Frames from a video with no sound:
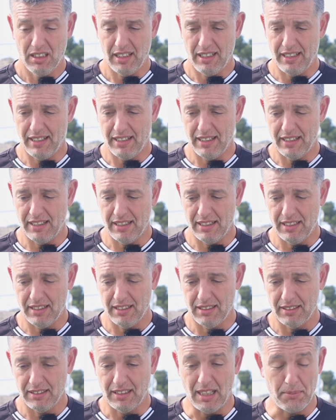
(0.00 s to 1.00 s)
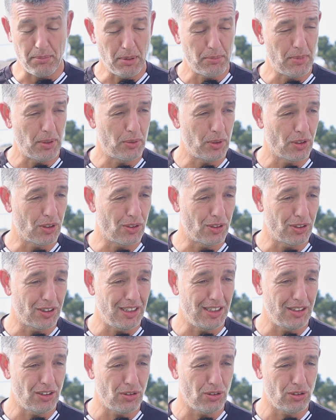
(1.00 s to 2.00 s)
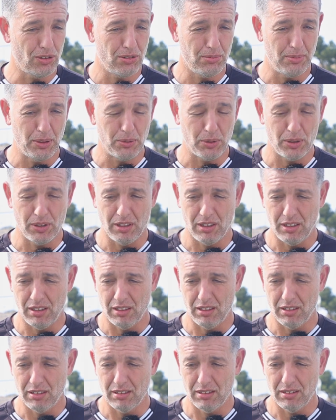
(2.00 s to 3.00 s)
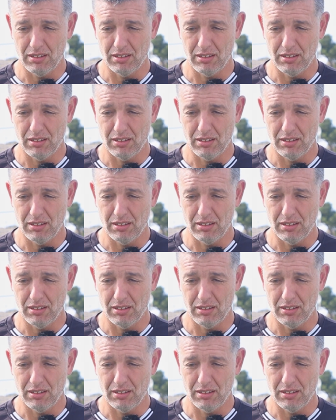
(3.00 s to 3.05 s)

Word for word: Ah, también me voy contento, me voy